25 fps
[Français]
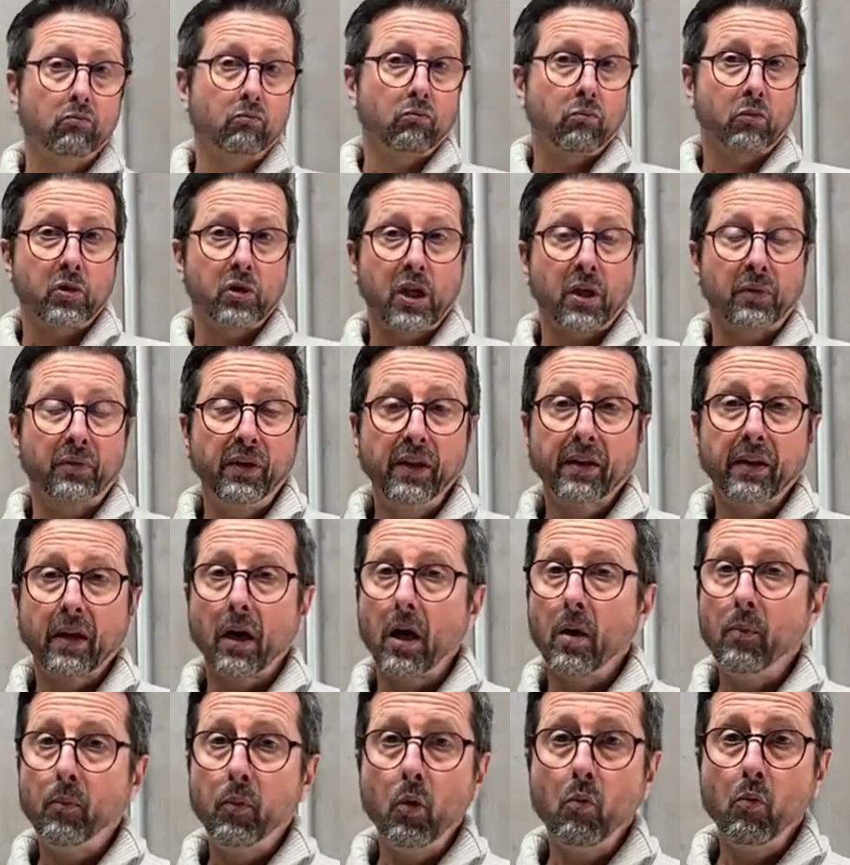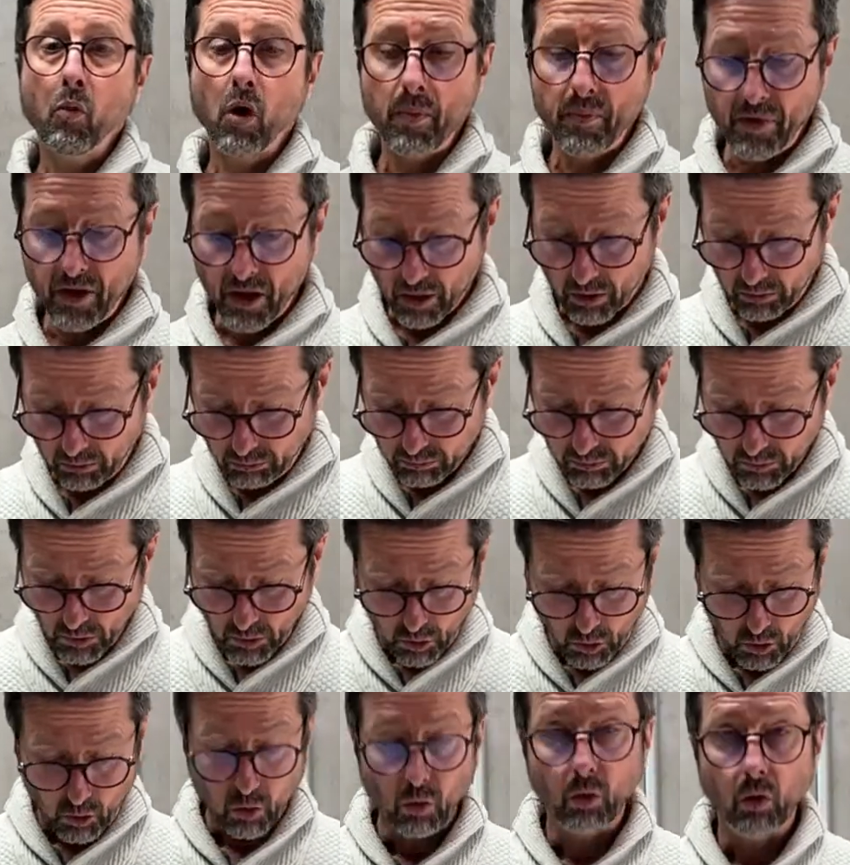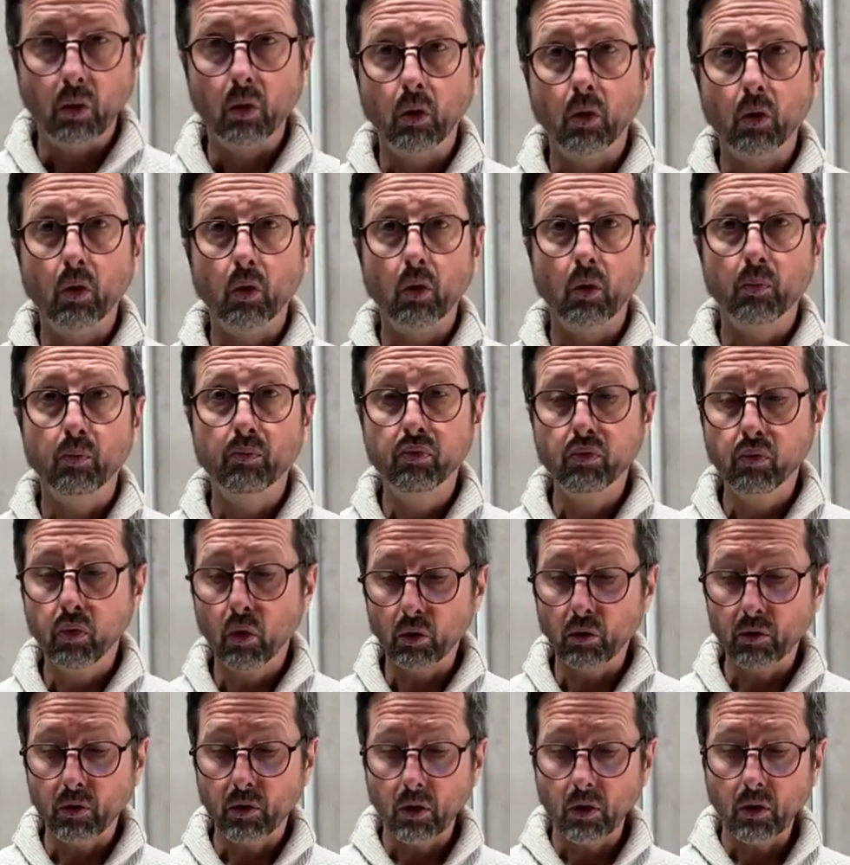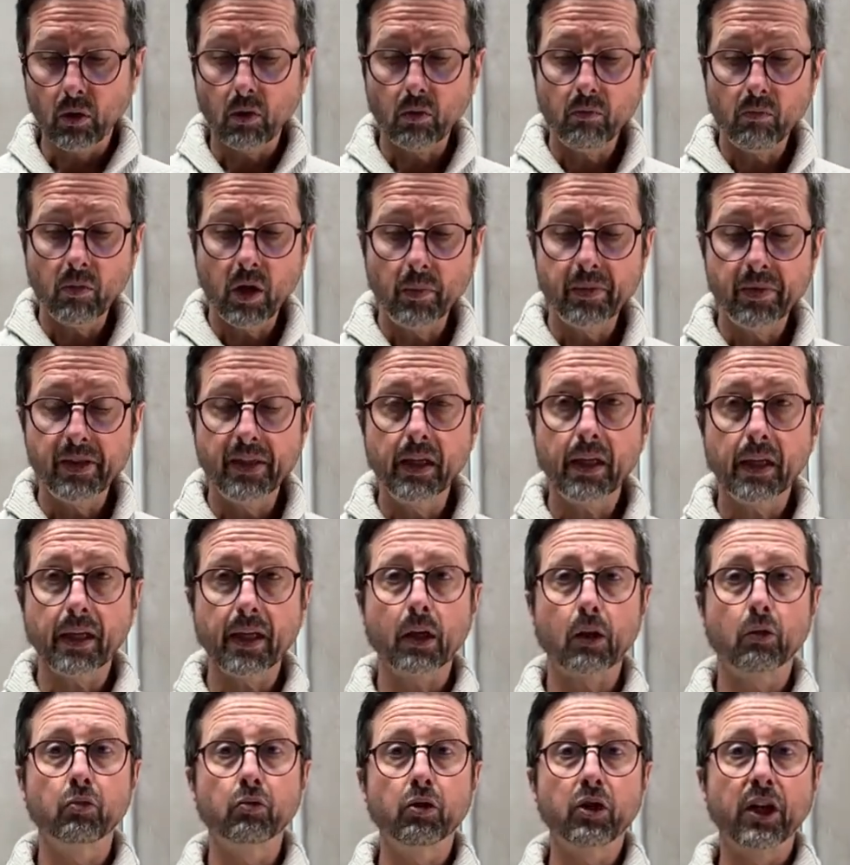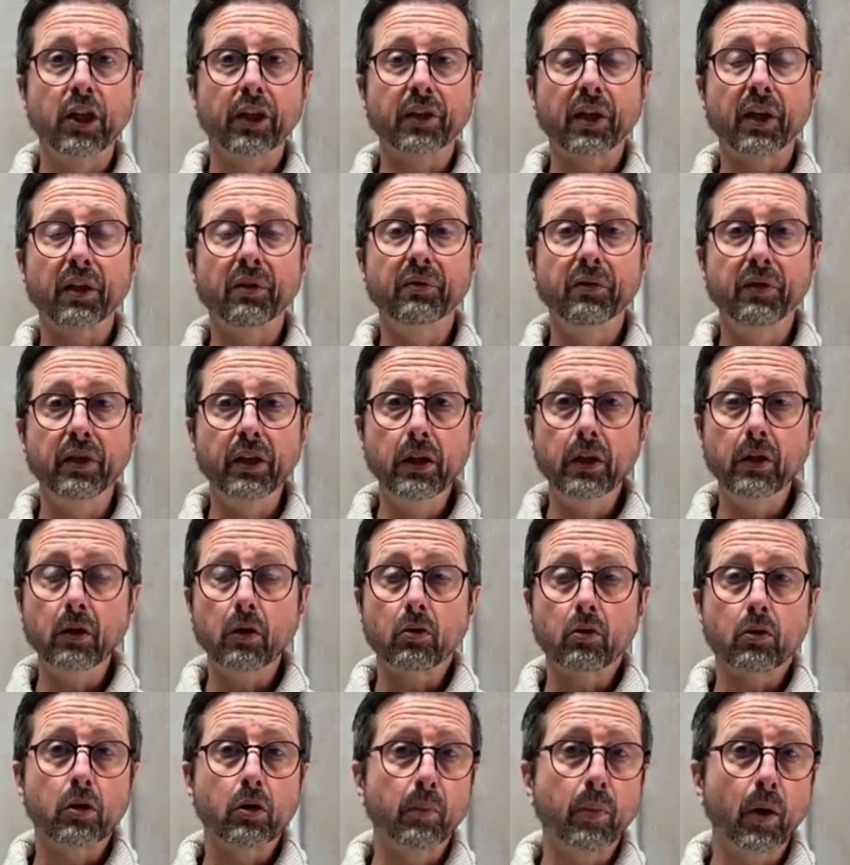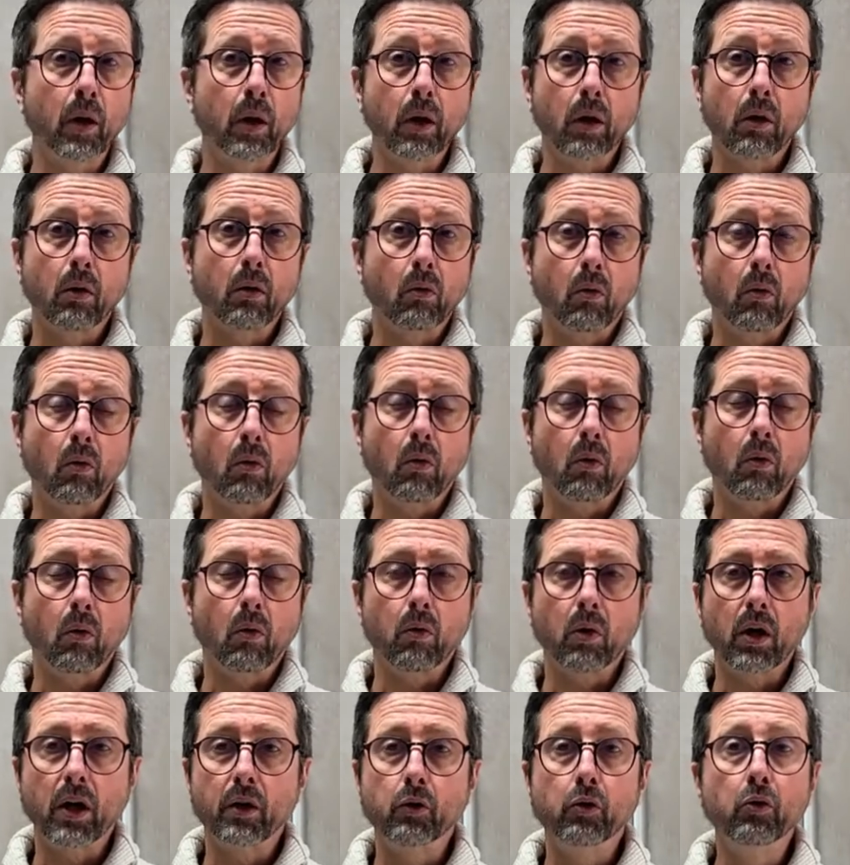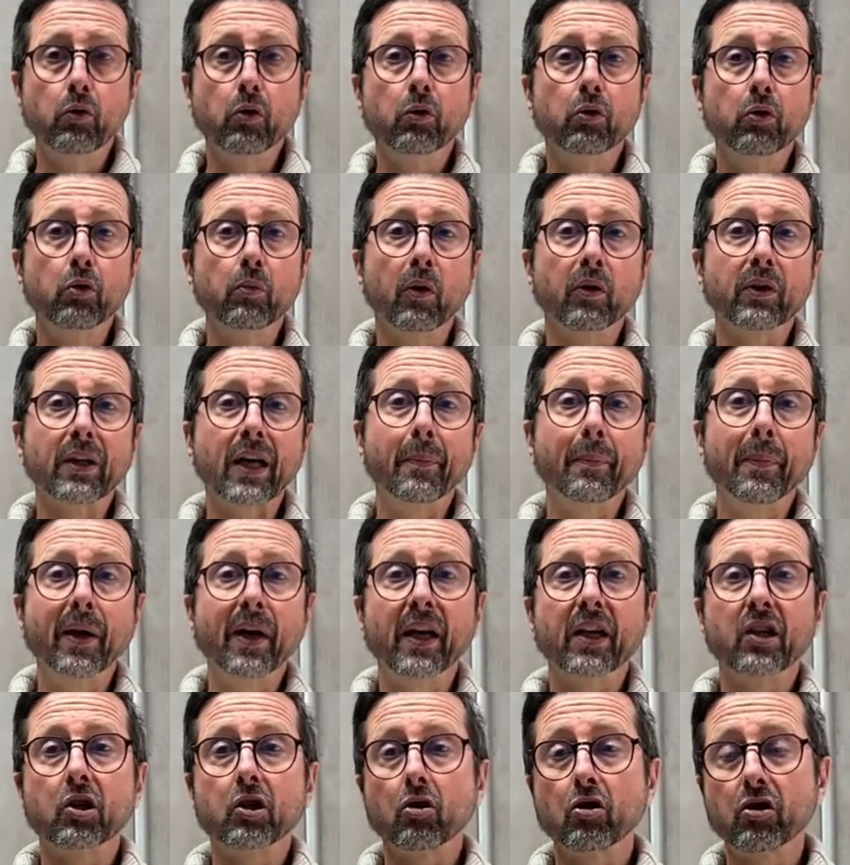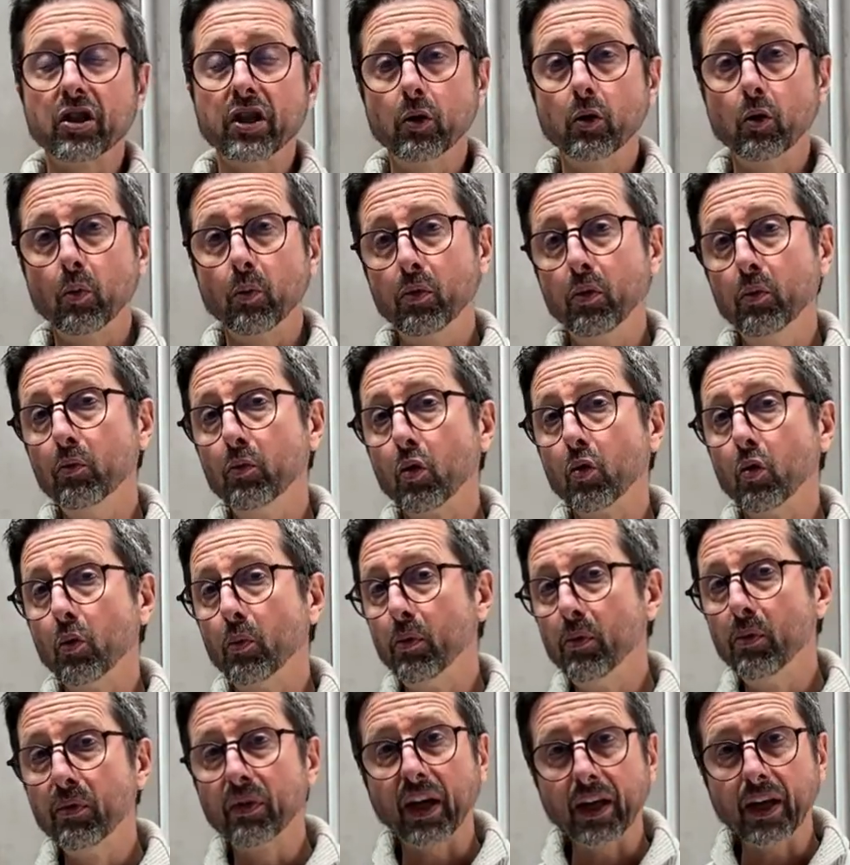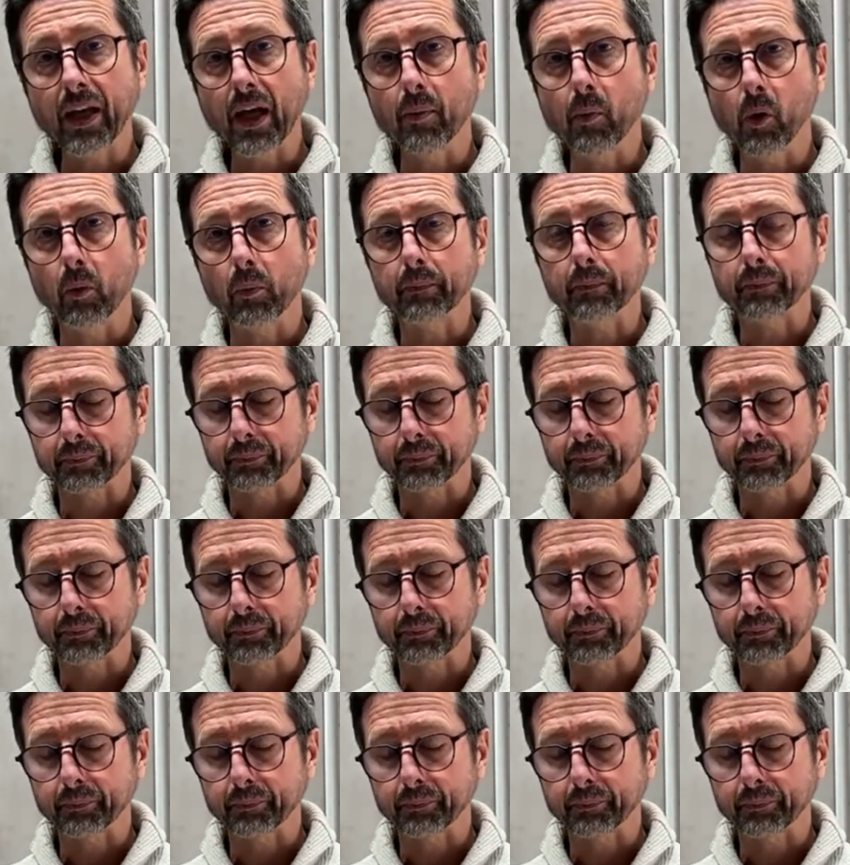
Ça filtrera un peu moins bien. Euh, pour autant, même si la cartouche est très fine, c'est pas, elle ne demandera pas à être changée non plus beaucoup plus fréquemment.